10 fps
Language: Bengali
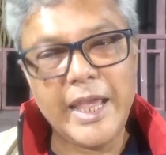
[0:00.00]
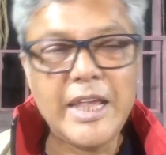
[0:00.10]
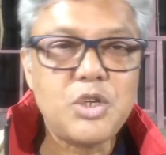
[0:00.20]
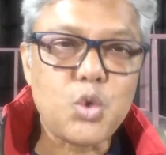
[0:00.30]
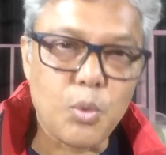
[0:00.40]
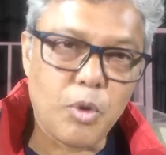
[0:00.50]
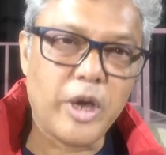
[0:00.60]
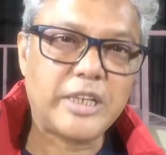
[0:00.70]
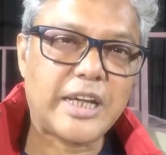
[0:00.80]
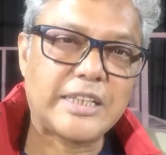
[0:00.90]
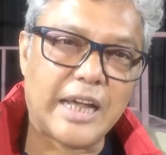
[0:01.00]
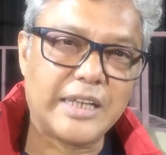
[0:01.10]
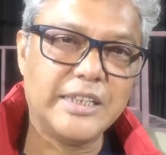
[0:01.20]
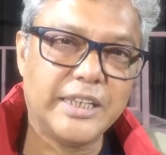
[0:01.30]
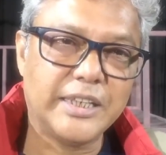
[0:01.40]
এই সময়টায়
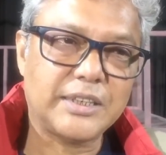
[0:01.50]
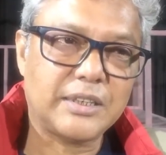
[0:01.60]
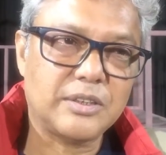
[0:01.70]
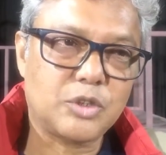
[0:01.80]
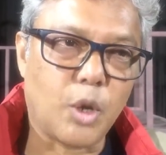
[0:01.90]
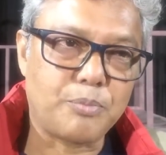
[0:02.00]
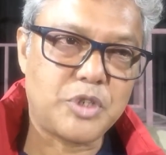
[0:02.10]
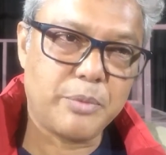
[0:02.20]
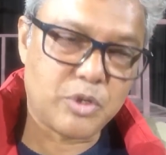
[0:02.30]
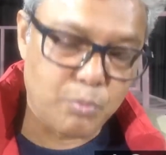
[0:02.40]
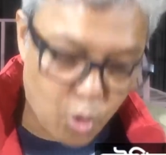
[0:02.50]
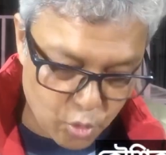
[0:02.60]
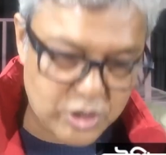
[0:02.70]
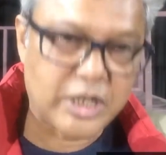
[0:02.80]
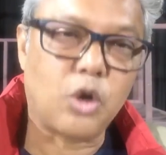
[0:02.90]
দাঁড়িয়ে সবচেয়ে বেশ
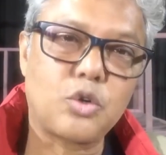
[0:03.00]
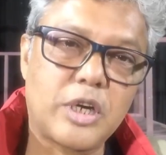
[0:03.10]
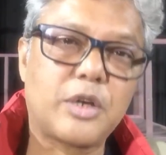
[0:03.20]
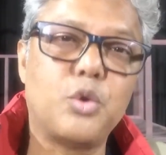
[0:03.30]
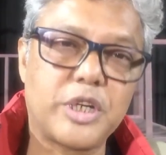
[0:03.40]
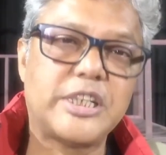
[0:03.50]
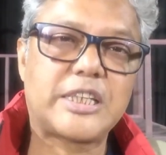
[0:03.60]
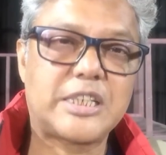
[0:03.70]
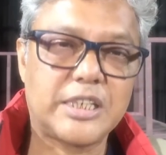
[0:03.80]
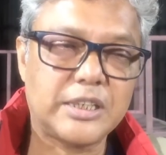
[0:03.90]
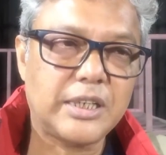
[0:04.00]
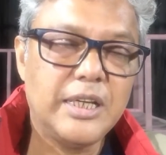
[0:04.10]
বড় যে ঘটনাটা ঘটে যাচ্ছে